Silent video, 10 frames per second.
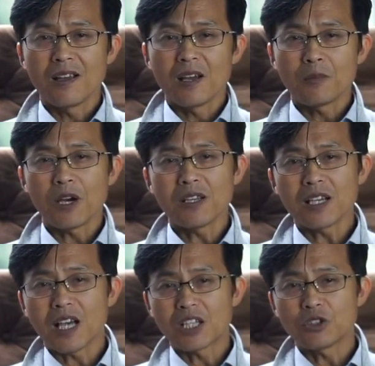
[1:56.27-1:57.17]
평안한
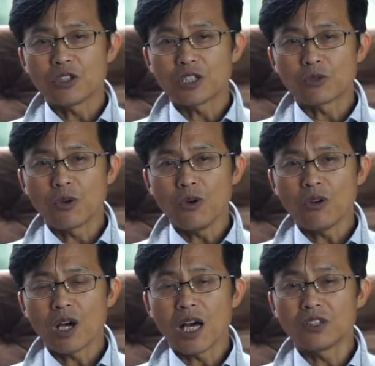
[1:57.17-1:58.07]
가정을 이루고
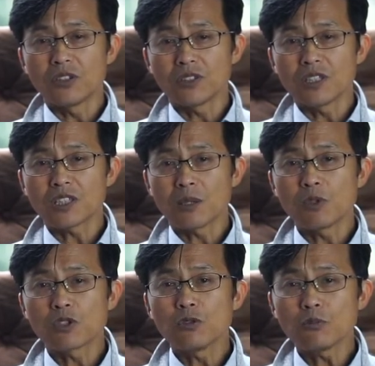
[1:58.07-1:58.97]
안정된
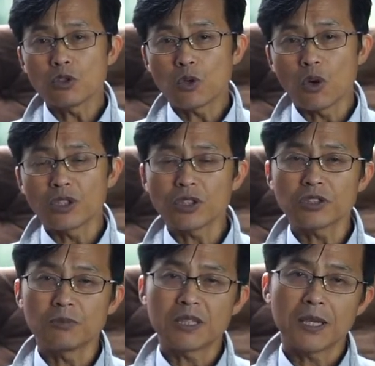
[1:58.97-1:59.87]
삶을 꿈꾸고
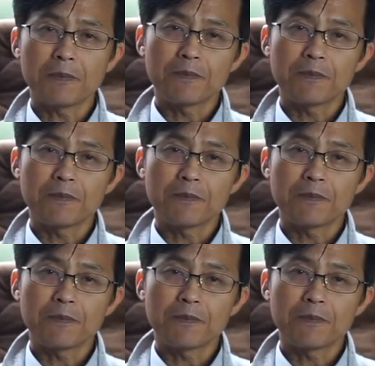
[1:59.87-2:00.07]
있었습니다.